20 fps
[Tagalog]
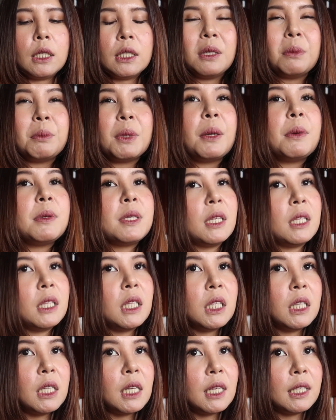sometimes
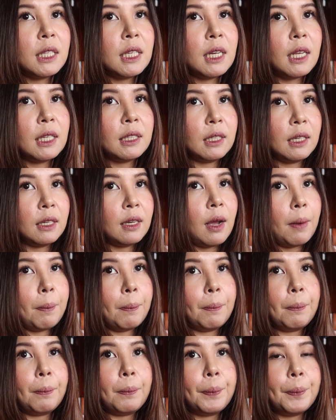hindi nila tinatanggap
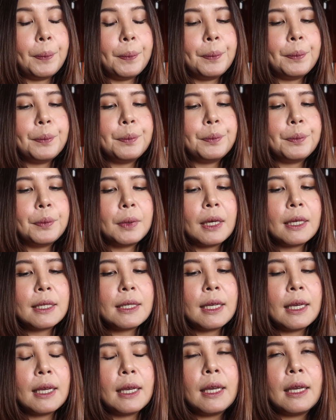
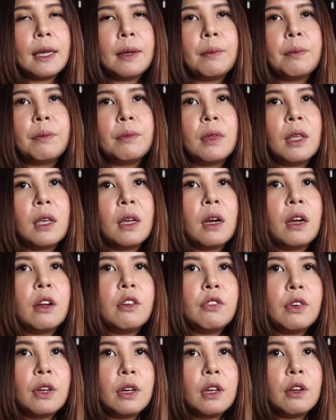kasi they
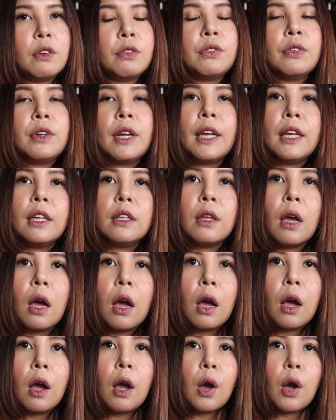are very afraid